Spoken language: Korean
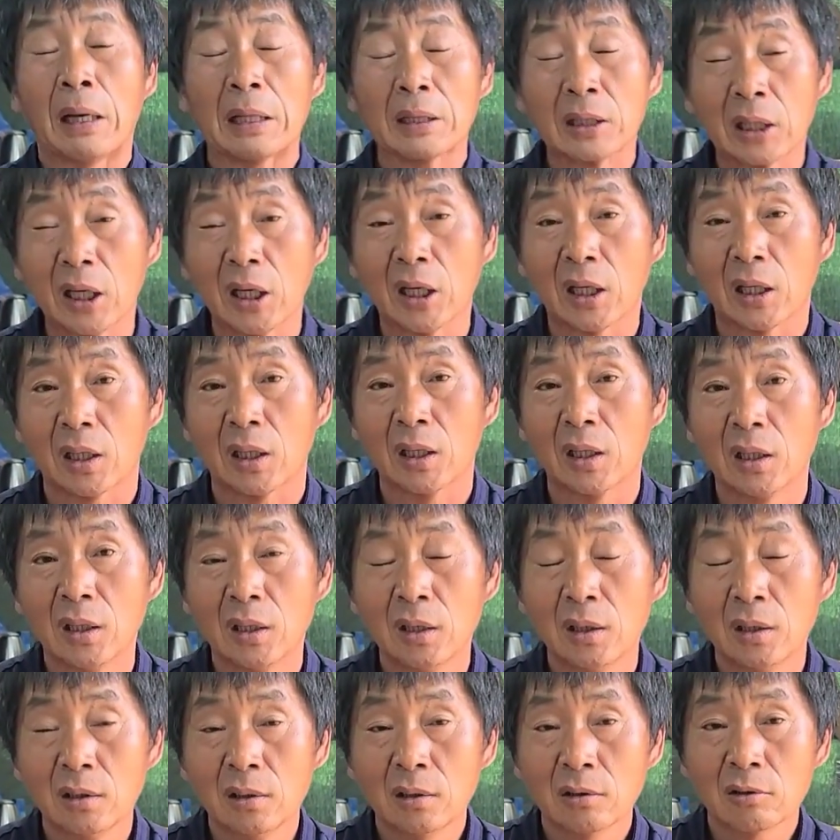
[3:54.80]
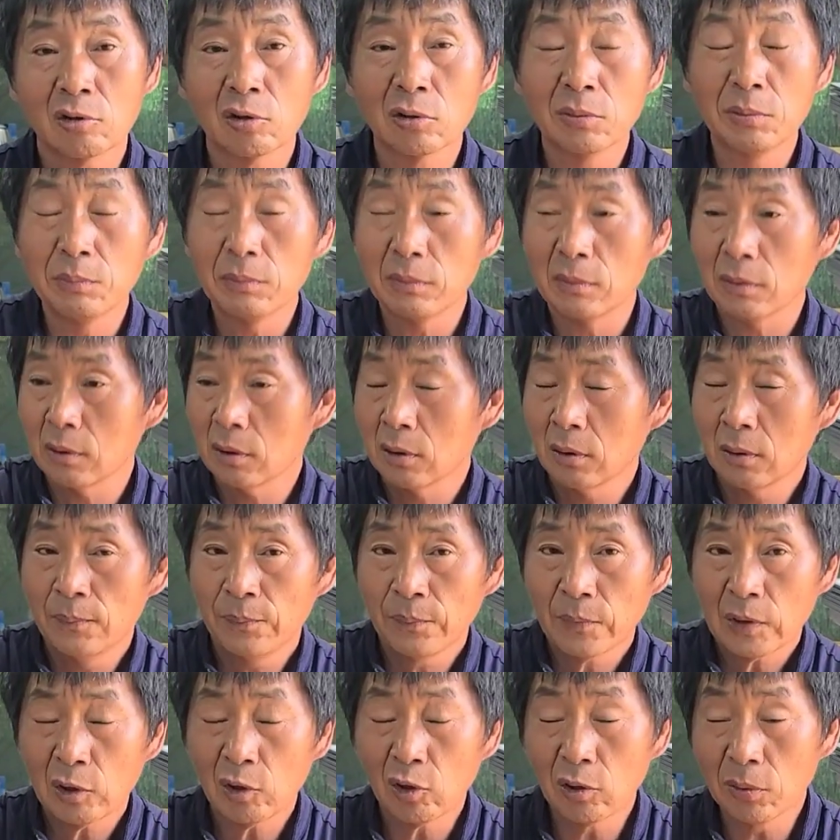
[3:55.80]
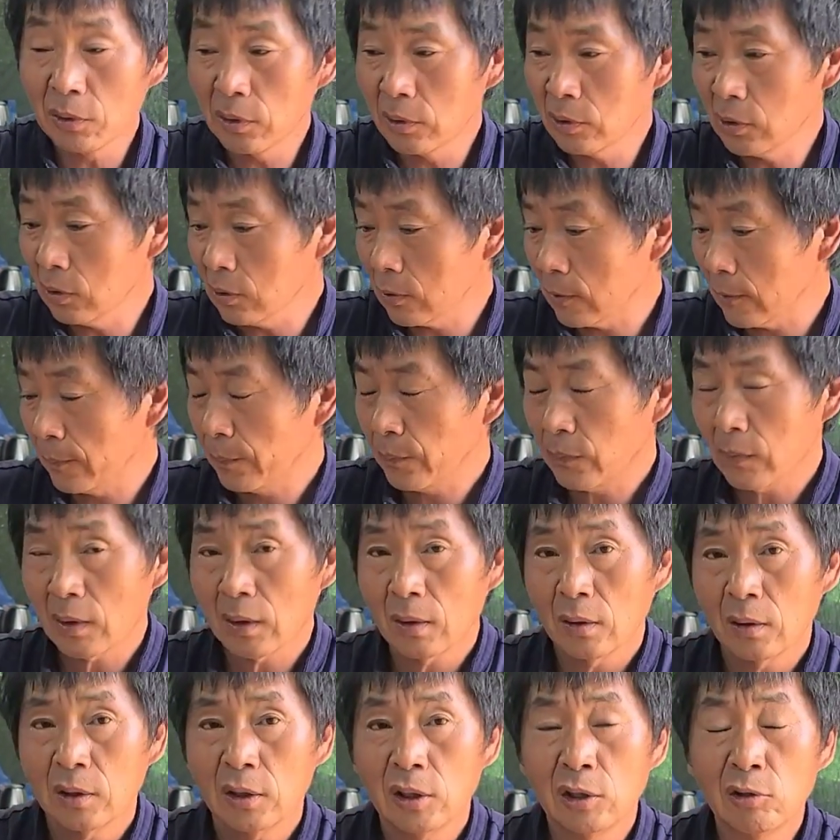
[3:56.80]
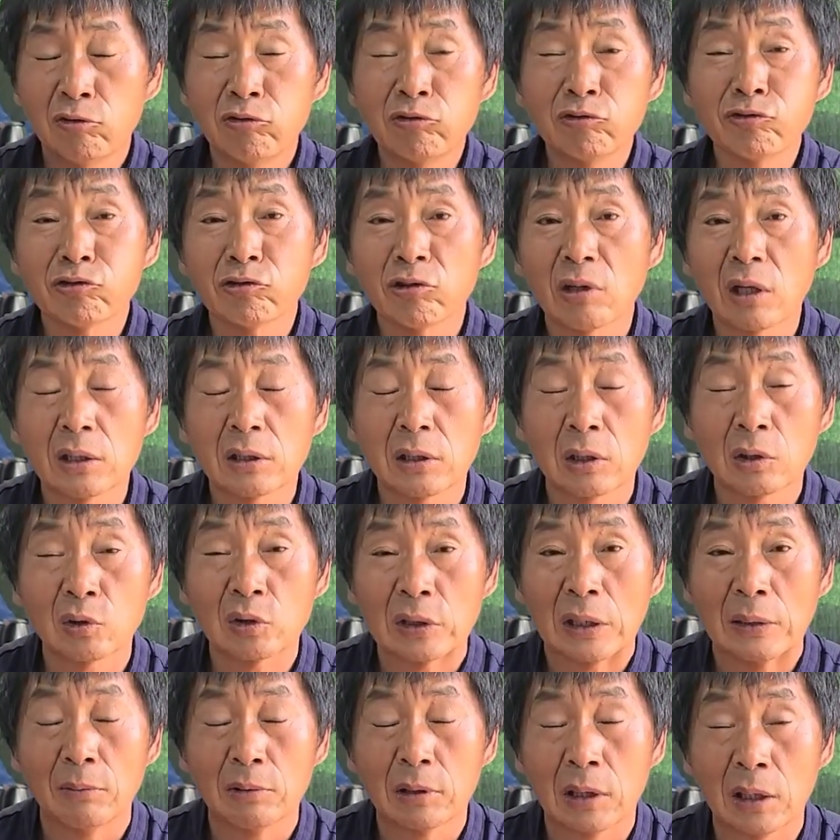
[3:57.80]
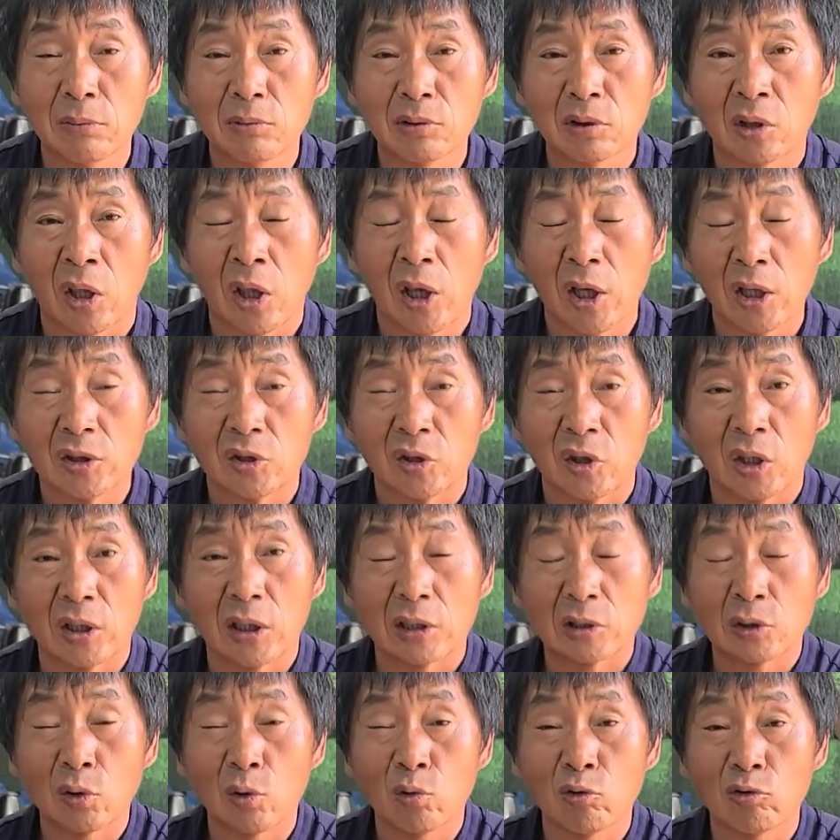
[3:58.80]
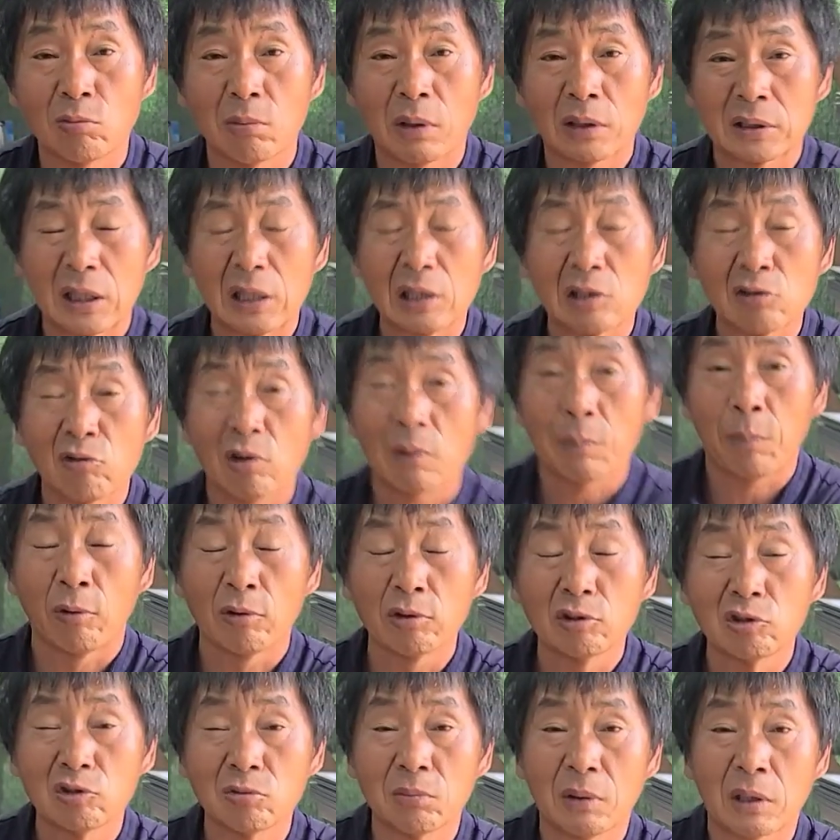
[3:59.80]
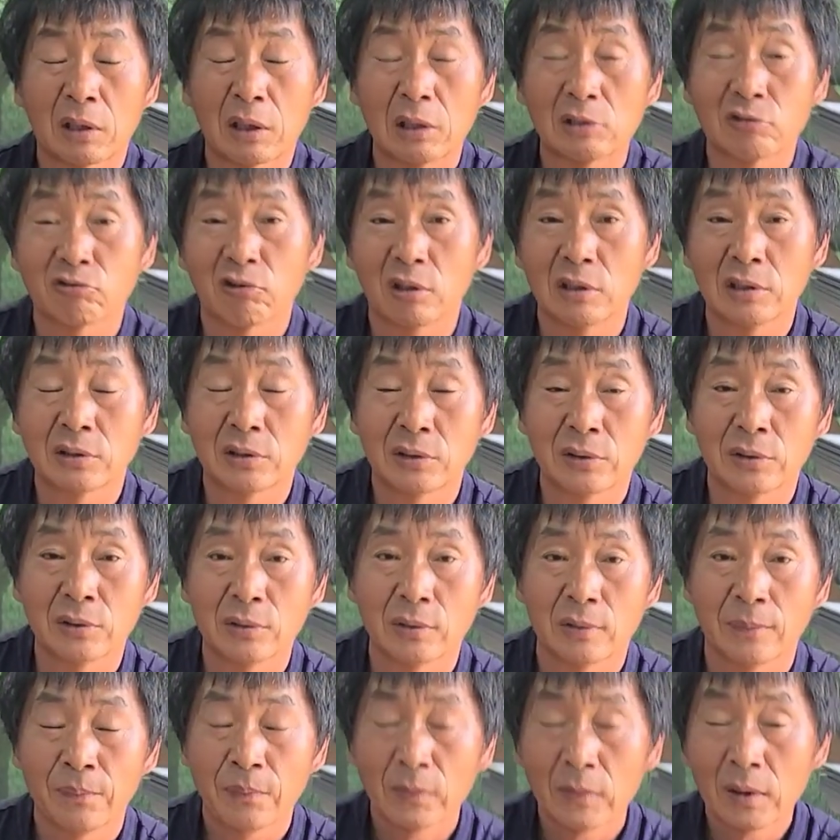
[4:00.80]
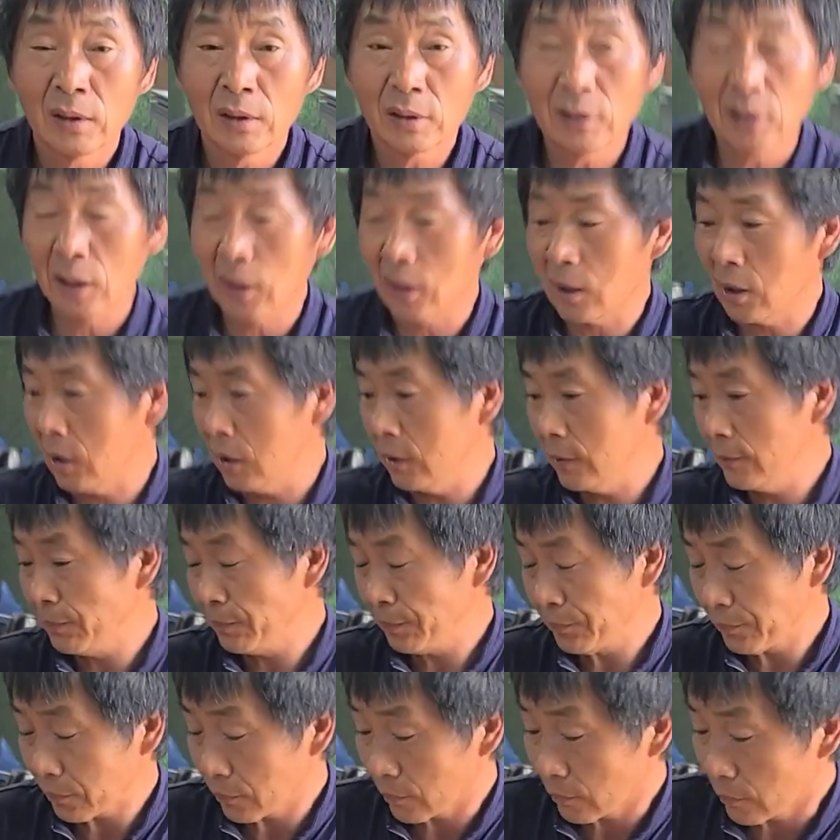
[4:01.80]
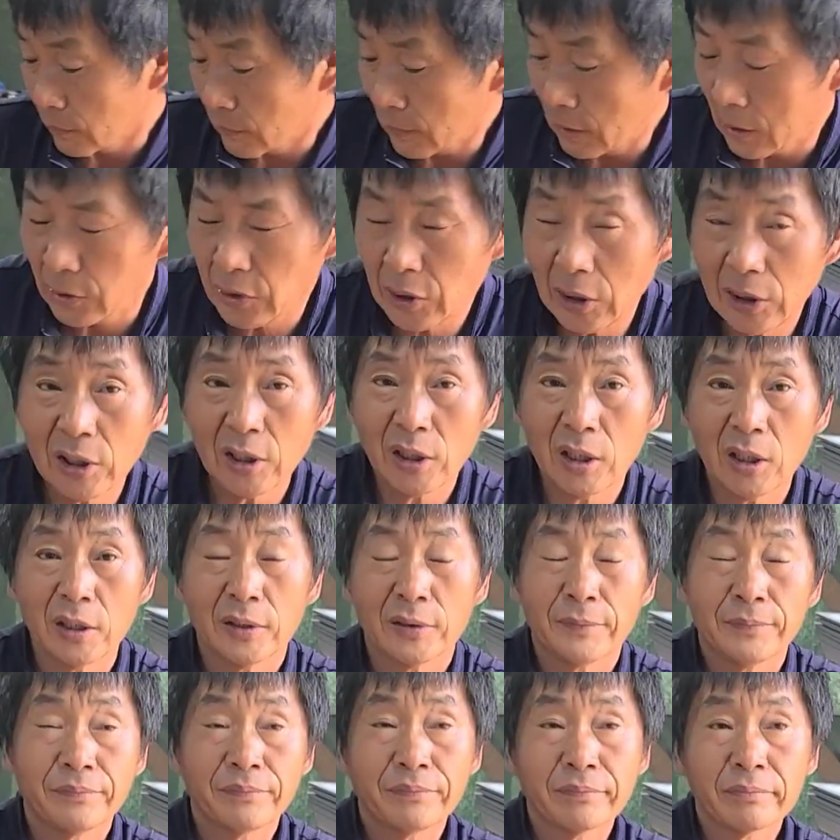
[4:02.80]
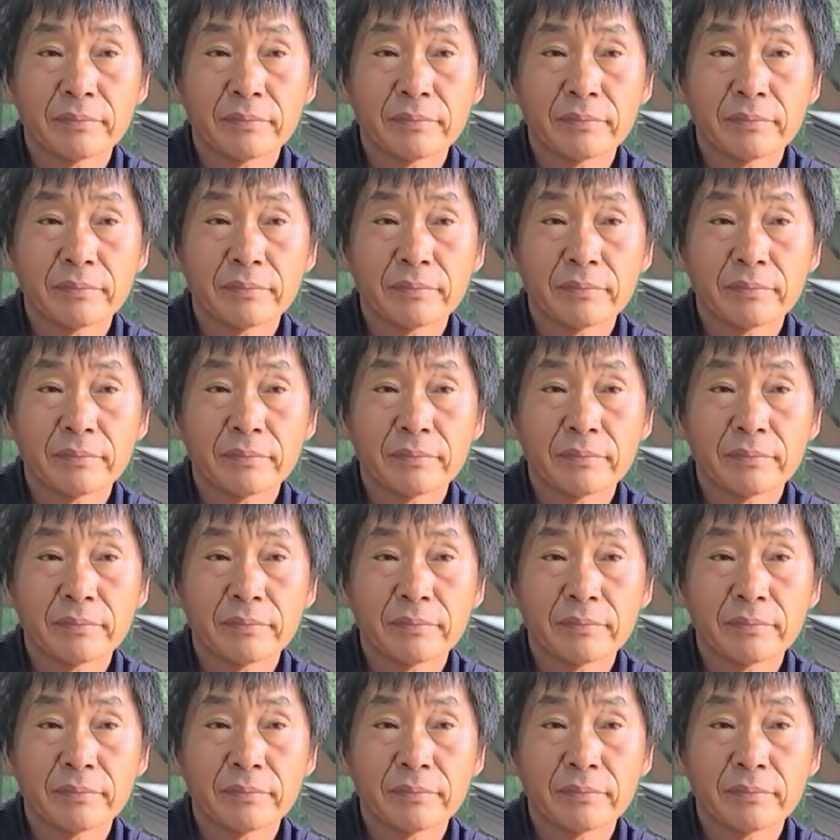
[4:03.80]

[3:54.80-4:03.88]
많다 그럼 그러면요 이 후숙을 할 때도 잘못되면 죄다 썩고 막 다른 거에 번지고 막 그럴 수가 있어요 그러니까 최대한